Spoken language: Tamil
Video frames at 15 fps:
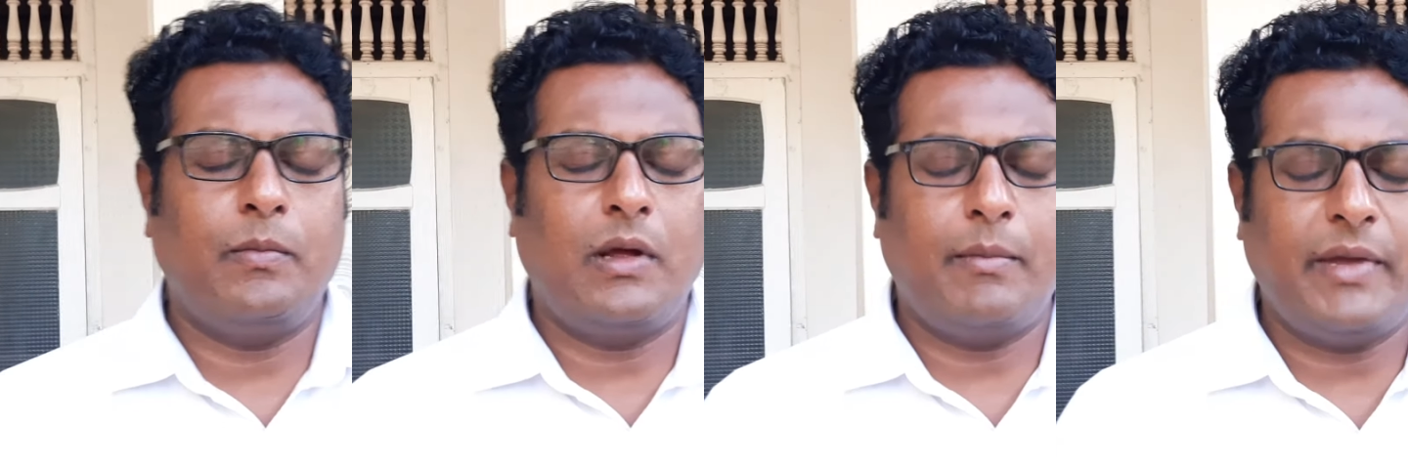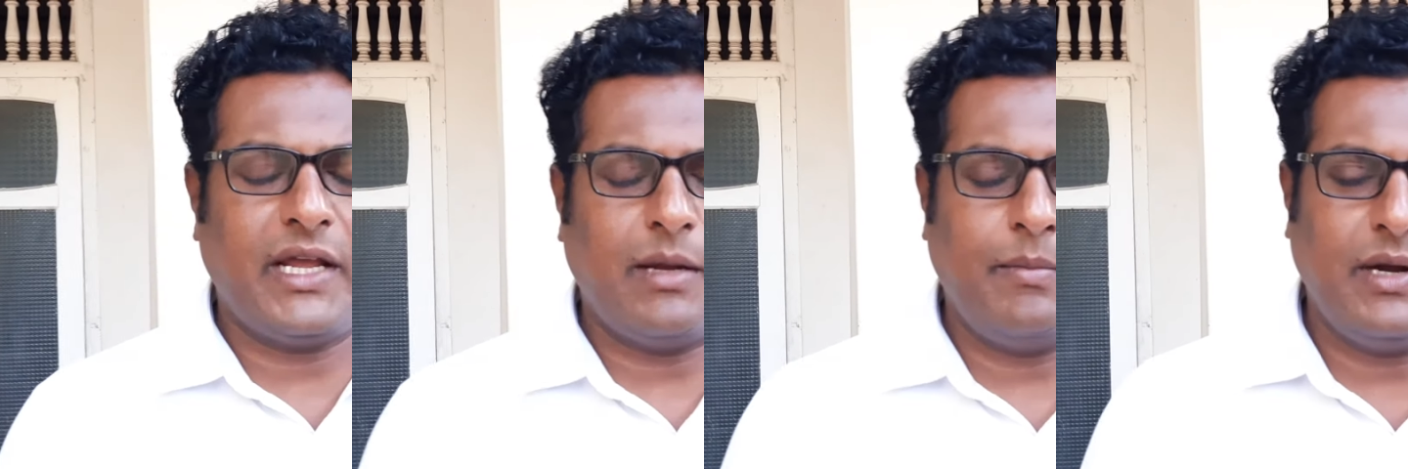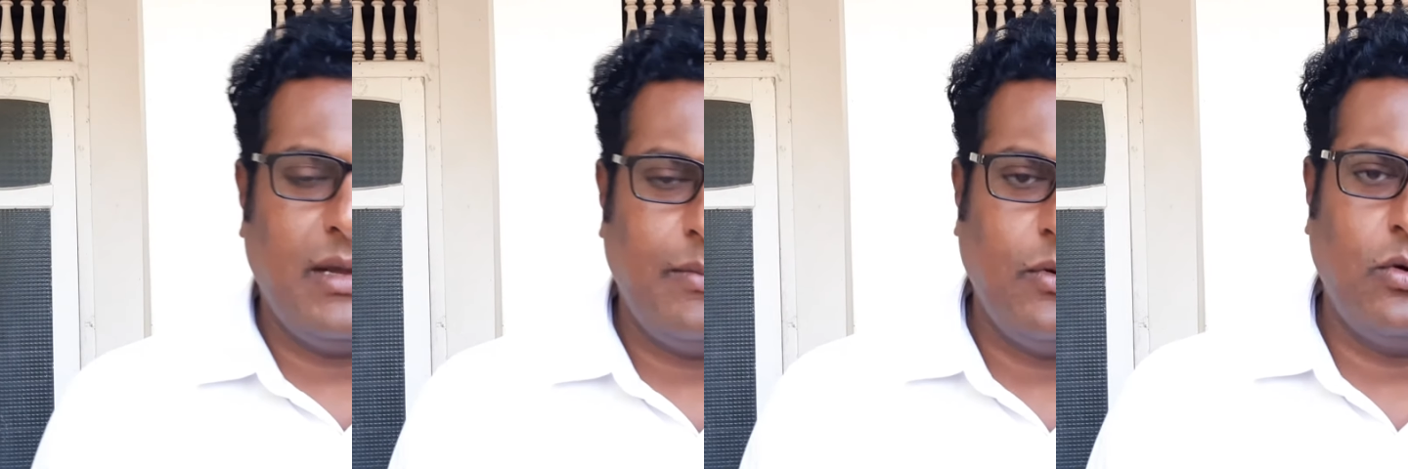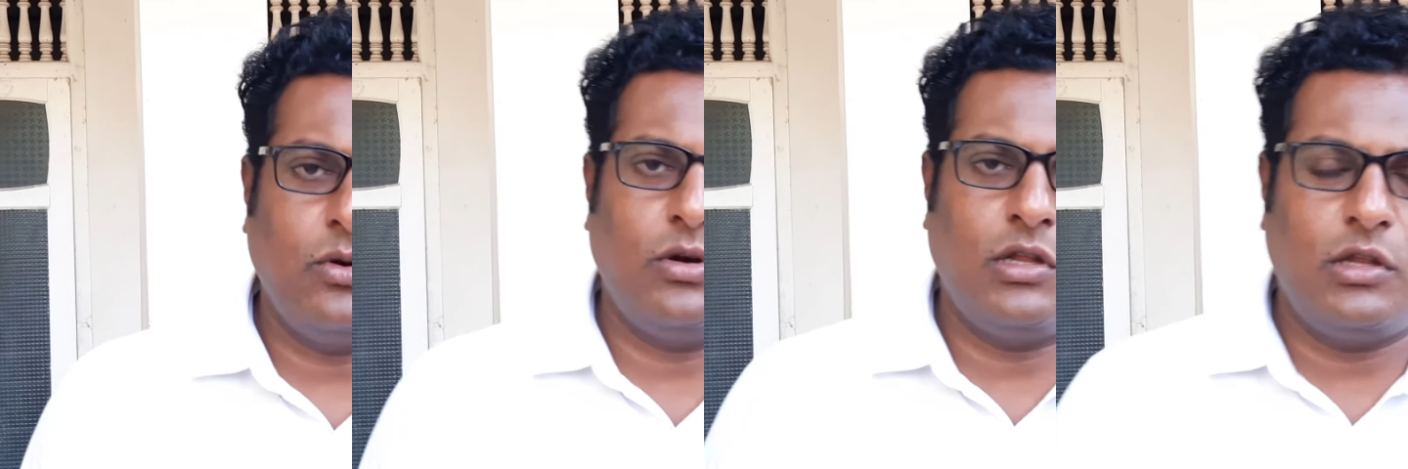அமைக்கப்பட
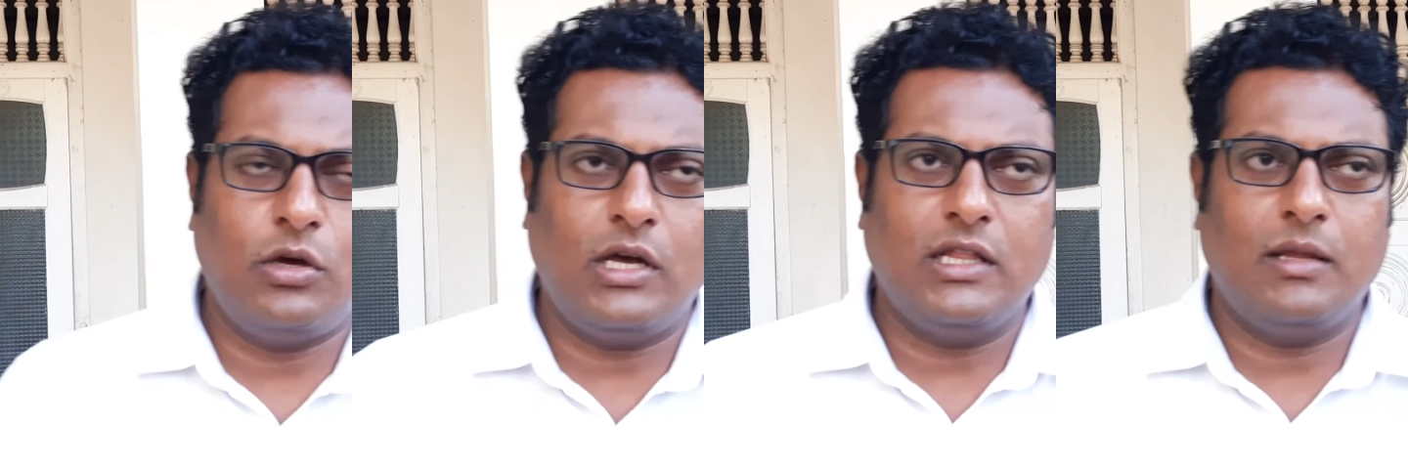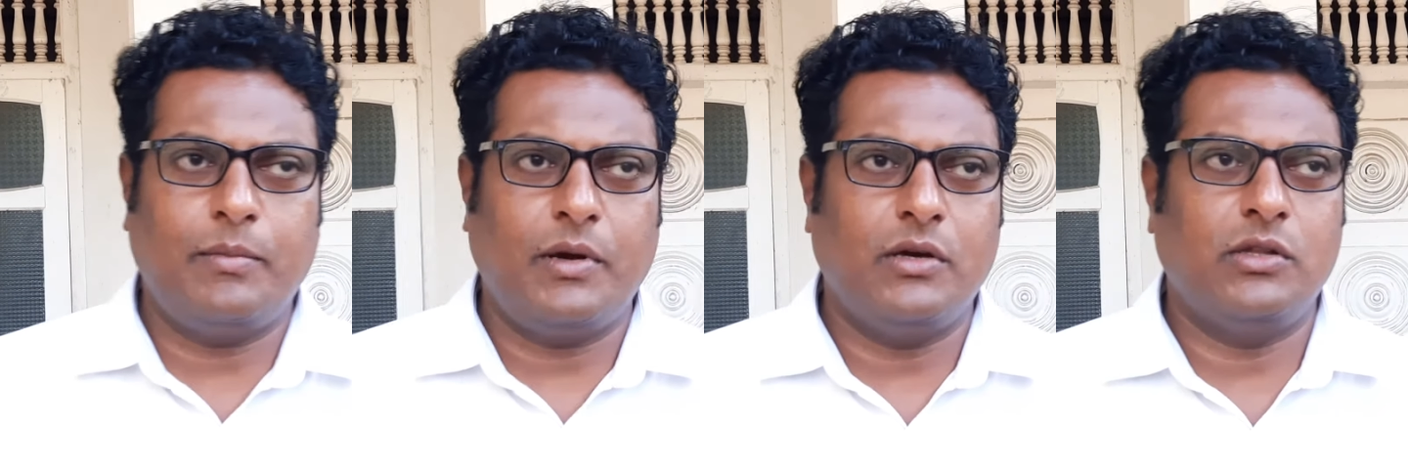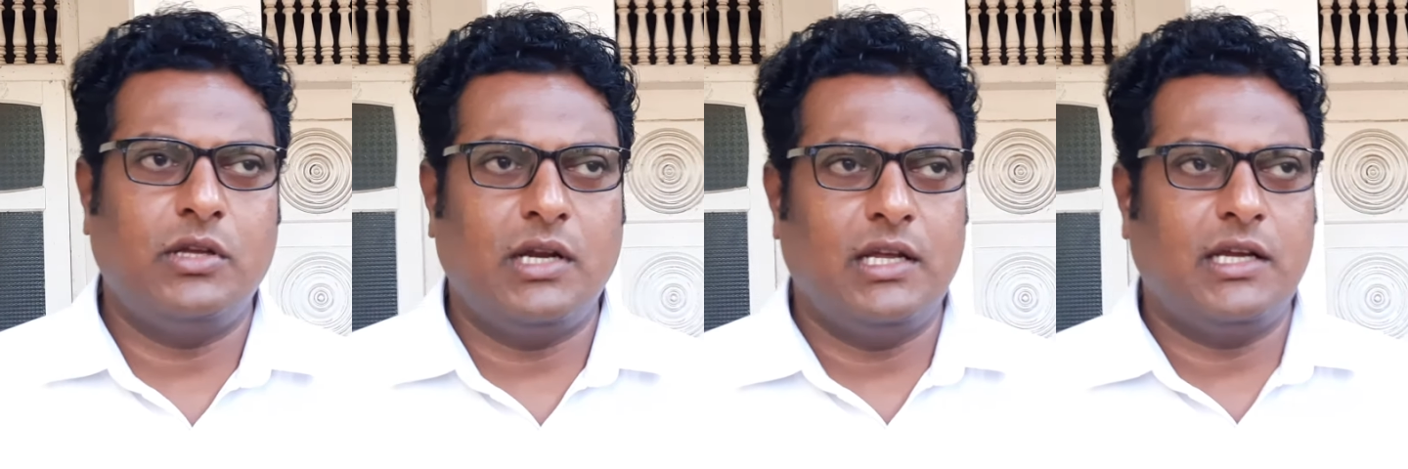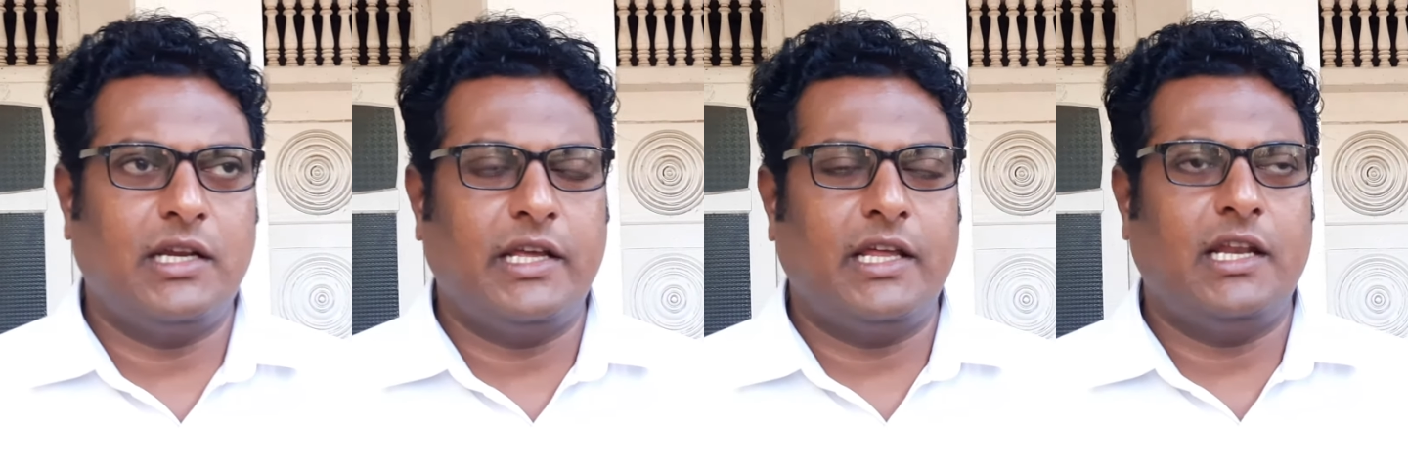போகின்றதோ அந்த
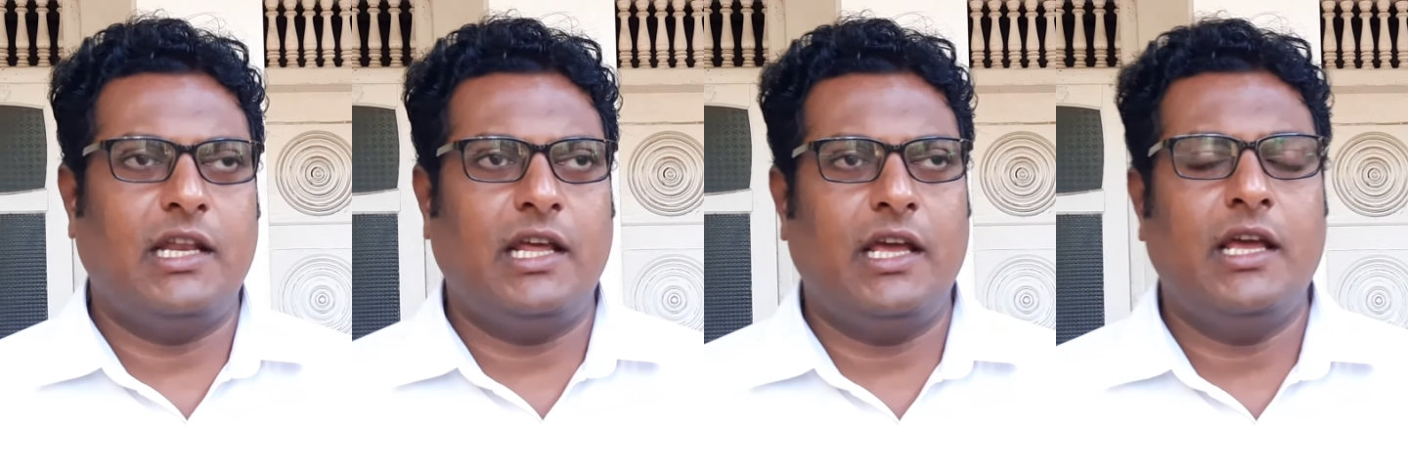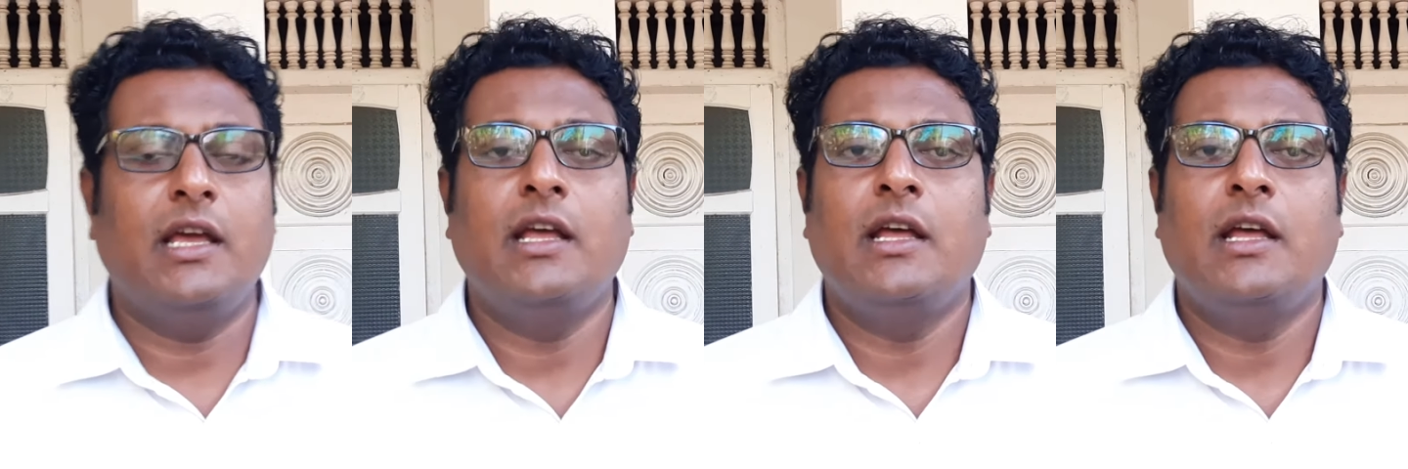பகுதிகளுக்கு நேரிலே